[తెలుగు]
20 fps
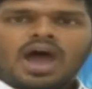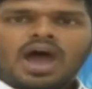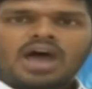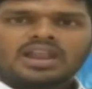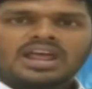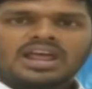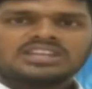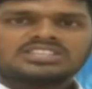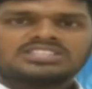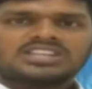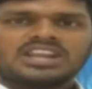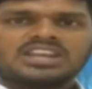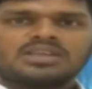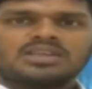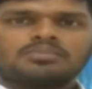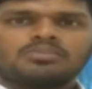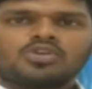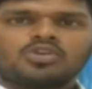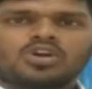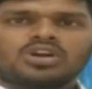ఆ రాష్ట్రాన్ని
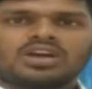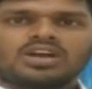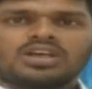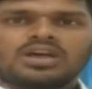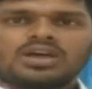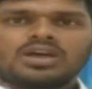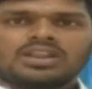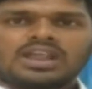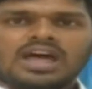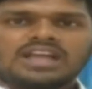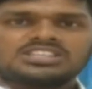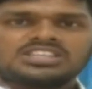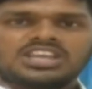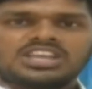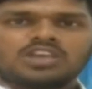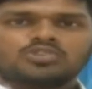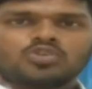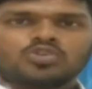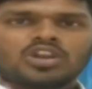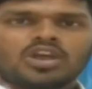మీ యొక్క
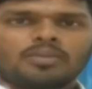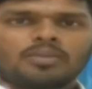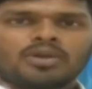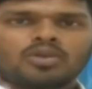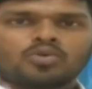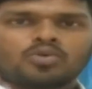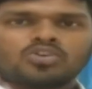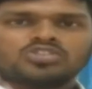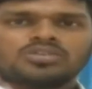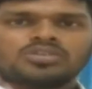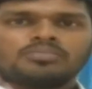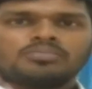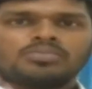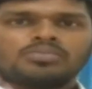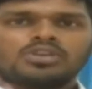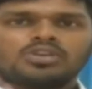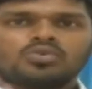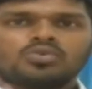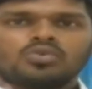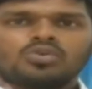రాజకీయ స్వలాభాల కోసం
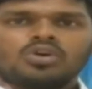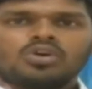మీరు